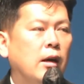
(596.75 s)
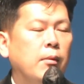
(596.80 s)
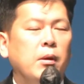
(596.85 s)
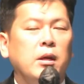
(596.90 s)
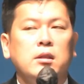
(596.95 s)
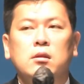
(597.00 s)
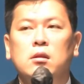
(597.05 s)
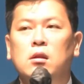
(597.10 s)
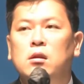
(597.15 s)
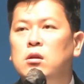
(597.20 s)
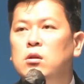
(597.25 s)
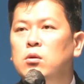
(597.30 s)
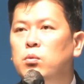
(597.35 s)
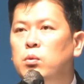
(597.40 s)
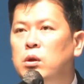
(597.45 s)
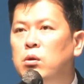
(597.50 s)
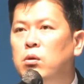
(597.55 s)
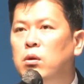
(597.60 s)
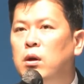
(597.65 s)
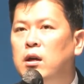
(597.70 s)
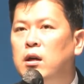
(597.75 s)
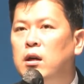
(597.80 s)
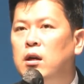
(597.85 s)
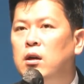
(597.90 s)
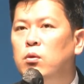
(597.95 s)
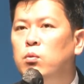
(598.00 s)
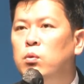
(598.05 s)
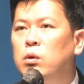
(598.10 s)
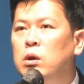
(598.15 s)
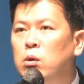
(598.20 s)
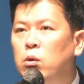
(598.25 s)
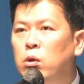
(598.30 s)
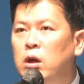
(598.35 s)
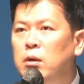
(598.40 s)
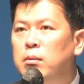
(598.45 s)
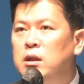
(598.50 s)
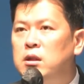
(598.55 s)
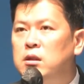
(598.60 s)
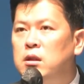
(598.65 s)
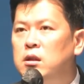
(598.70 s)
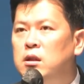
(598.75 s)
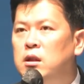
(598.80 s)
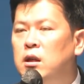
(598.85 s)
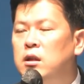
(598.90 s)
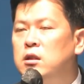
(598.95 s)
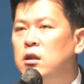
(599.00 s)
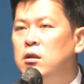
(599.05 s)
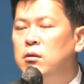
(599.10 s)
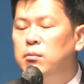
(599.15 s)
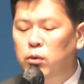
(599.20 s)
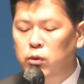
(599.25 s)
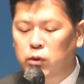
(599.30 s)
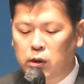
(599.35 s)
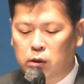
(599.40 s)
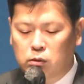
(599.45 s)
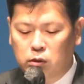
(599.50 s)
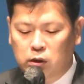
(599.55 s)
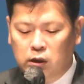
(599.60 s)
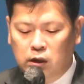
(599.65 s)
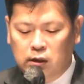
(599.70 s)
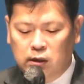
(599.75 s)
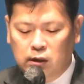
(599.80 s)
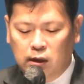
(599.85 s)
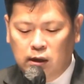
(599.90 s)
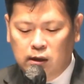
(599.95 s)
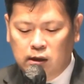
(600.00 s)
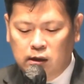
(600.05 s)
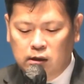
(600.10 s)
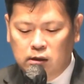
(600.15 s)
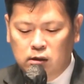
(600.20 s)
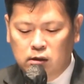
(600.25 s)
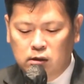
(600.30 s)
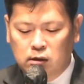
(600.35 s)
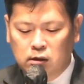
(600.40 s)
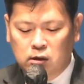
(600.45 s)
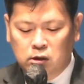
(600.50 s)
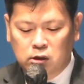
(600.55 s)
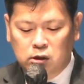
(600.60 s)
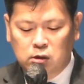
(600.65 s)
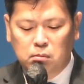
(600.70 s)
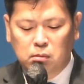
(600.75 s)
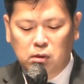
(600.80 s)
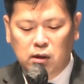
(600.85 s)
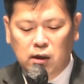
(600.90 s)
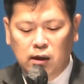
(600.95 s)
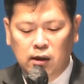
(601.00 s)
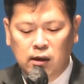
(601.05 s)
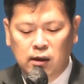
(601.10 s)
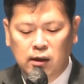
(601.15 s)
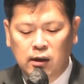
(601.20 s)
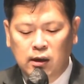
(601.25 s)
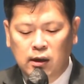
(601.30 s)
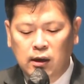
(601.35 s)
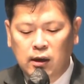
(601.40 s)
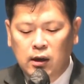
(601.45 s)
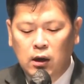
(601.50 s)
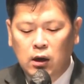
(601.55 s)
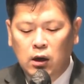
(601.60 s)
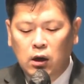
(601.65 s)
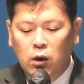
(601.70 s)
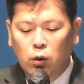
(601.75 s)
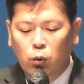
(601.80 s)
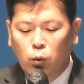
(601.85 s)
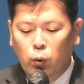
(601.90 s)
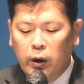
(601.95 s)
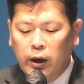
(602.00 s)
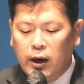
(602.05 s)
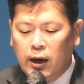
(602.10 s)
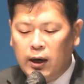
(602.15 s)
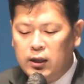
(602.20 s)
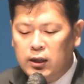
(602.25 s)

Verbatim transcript: 내 백성을 위로하라. 위로의 메시지가 선포되고 있다라는 것입니다. 왜